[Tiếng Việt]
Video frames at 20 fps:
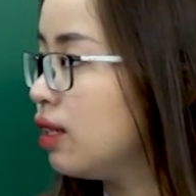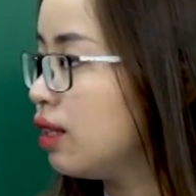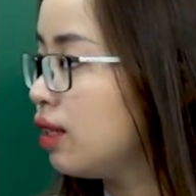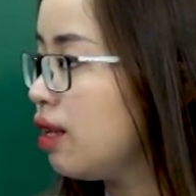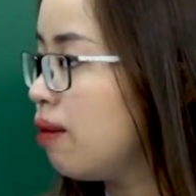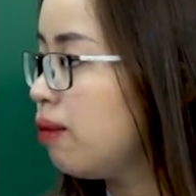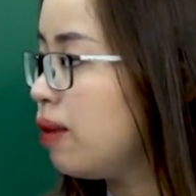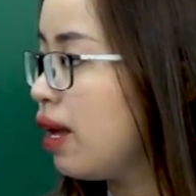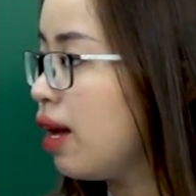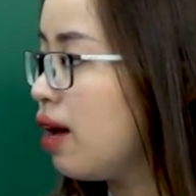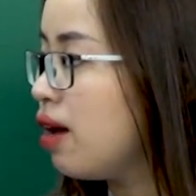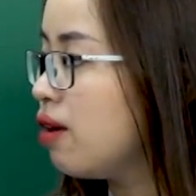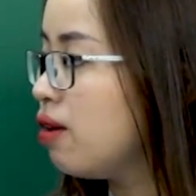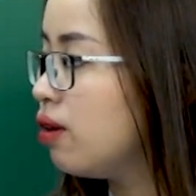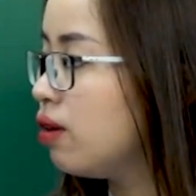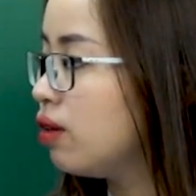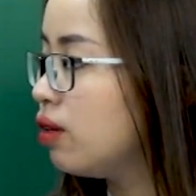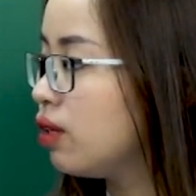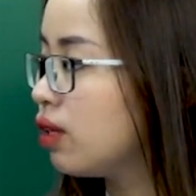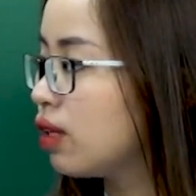Tiếp theo,
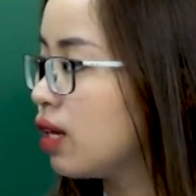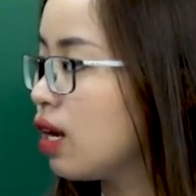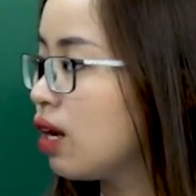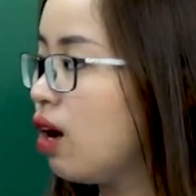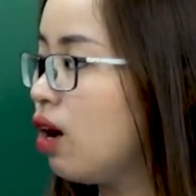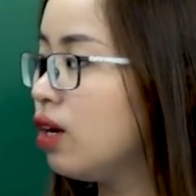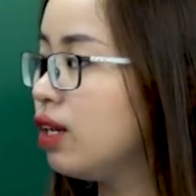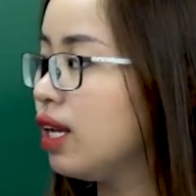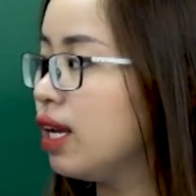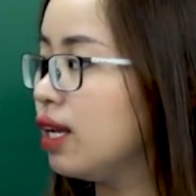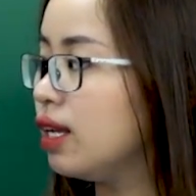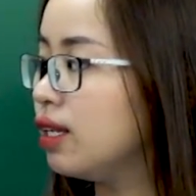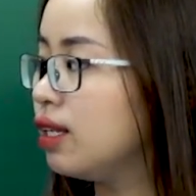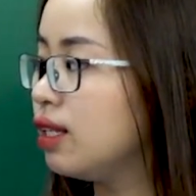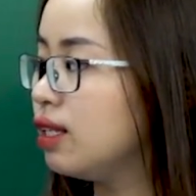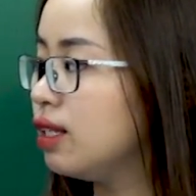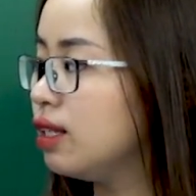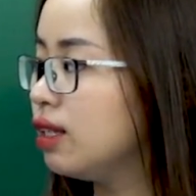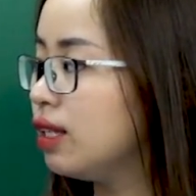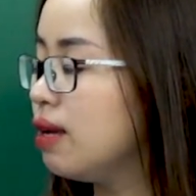các con thể
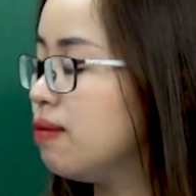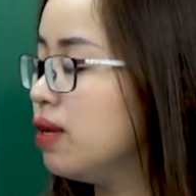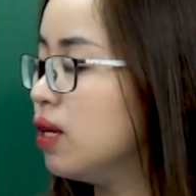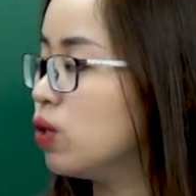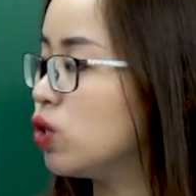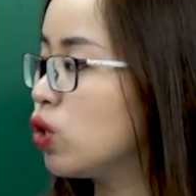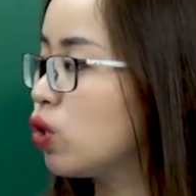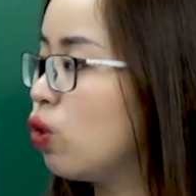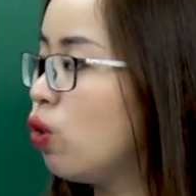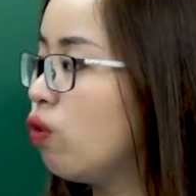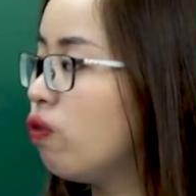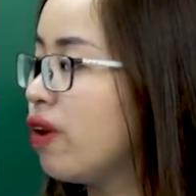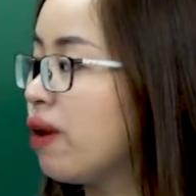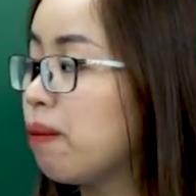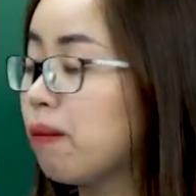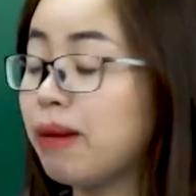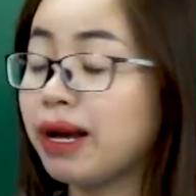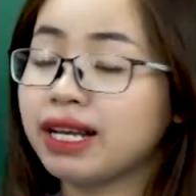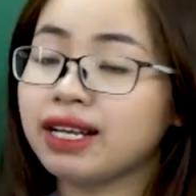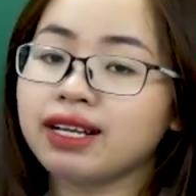tìm hiểu cho cô về
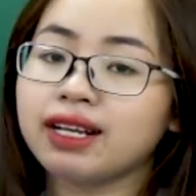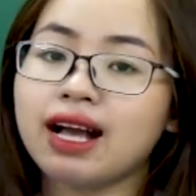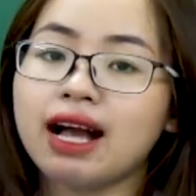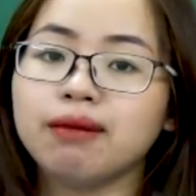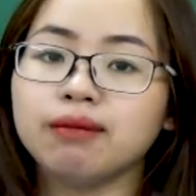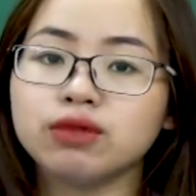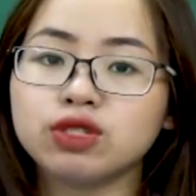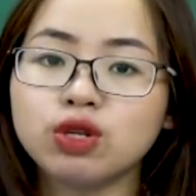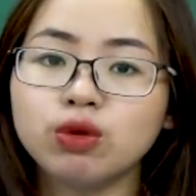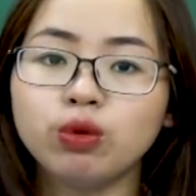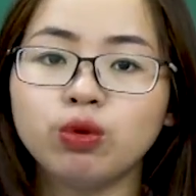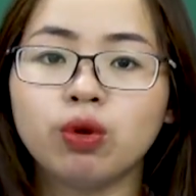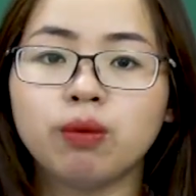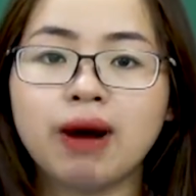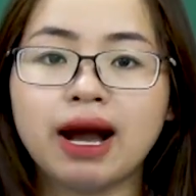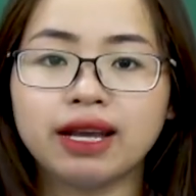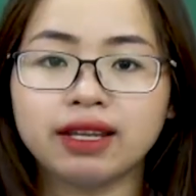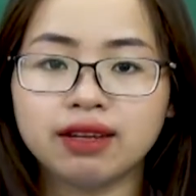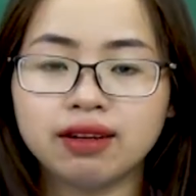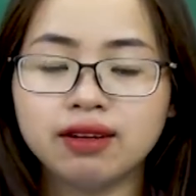mạch cảm xúc của
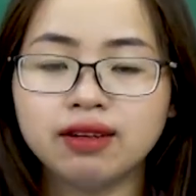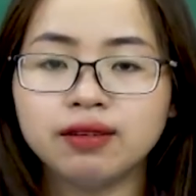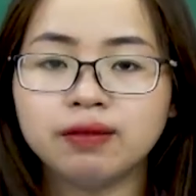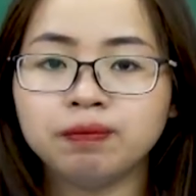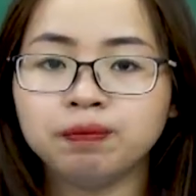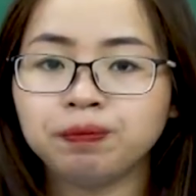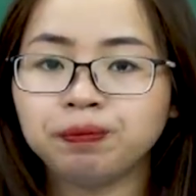bài thơ.